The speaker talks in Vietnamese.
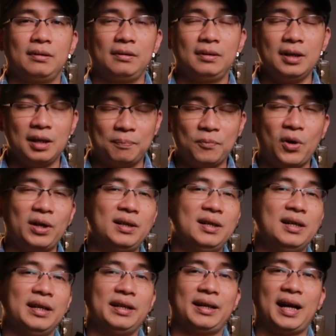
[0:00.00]
được mọi
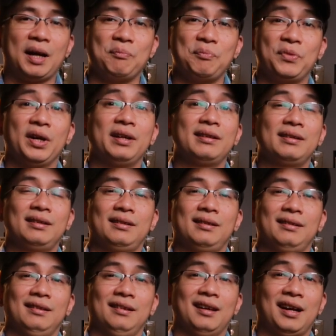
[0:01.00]
người cảm thấy
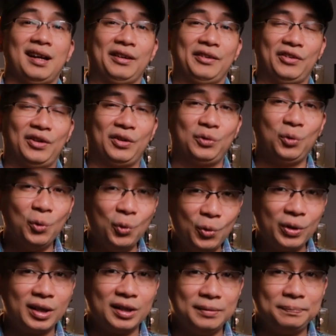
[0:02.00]
là nó thu
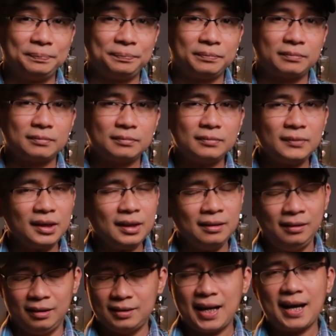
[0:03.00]
hút hơn
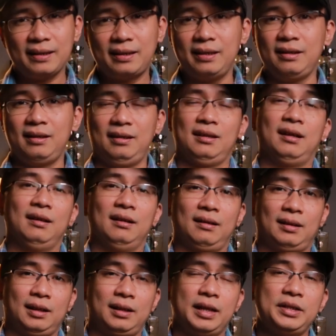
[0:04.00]
thực ra thì
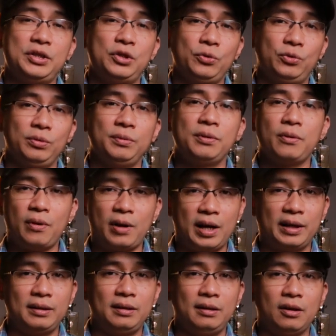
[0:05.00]
ở các kênh youtube nước
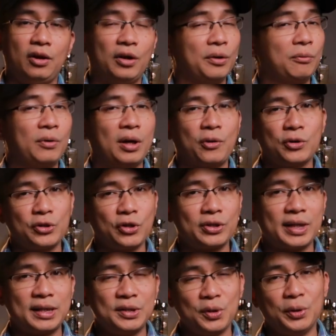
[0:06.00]
ngoài thì họ cũng đã có so
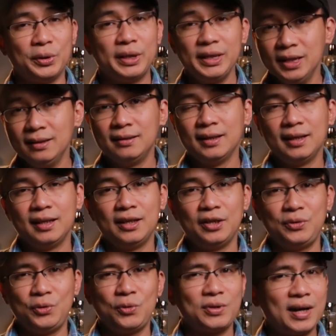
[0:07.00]
sánh rồi thế nhưng
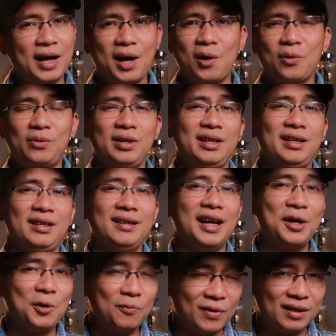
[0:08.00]
dù sao thì
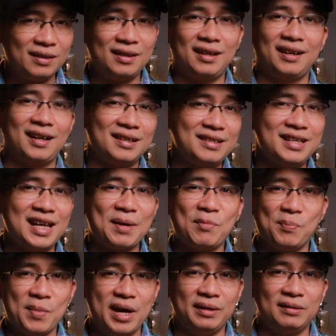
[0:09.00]
đấy cũng vẫn là các chị em
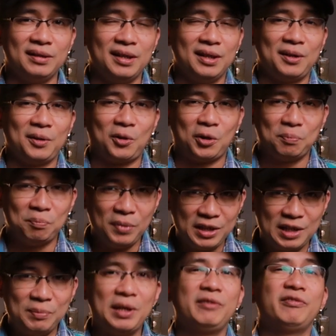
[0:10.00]
ở bền còn
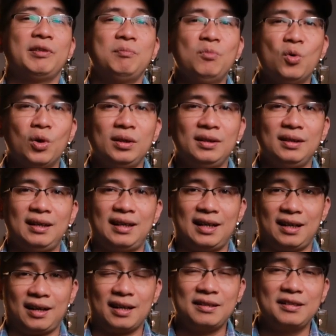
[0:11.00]
mình thì mình vẫn muốn
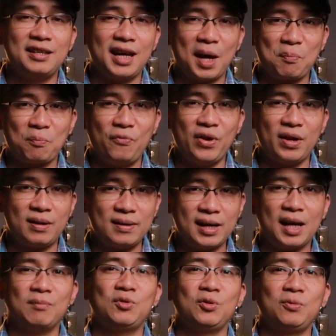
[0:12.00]
là các chị em việt
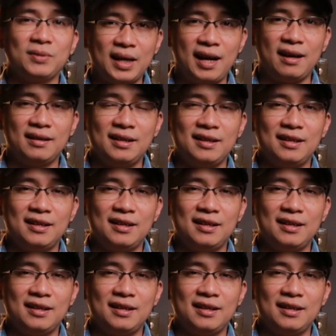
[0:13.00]
nam chúng ta